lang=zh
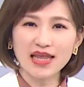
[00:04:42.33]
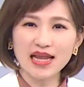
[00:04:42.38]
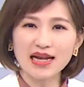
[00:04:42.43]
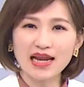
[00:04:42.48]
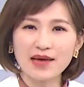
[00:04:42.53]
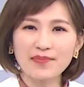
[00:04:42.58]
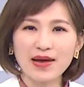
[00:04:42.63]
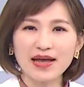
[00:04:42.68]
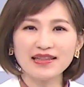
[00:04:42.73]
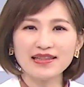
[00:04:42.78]
带你
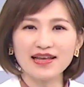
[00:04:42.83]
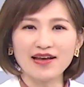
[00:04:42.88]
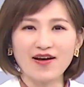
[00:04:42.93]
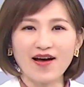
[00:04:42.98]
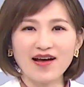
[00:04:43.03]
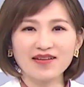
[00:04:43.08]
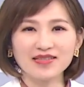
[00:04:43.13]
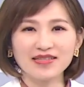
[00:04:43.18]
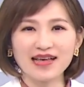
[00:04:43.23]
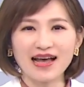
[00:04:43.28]
来盘点哦，
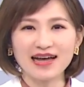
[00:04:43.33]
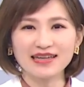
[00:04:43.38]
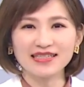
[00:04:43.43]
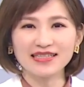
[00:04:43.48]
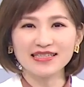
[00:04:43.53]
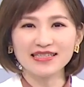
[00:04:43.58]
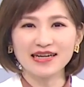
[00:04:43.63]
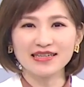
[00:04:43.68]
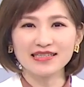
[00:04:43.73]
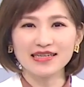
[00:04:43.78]
奥斯卡
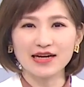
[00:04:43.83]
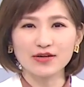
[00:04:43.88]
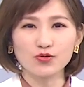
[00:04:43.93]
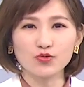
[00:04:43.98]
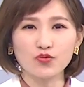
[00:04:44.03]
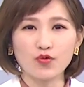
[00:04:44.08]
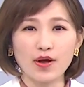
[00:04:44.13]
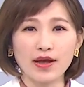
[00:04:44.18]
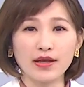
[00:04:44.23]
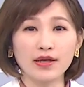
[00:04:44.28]
金像奖
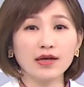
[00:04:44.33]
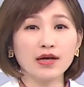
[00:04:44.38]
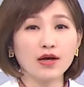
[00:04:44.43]
入围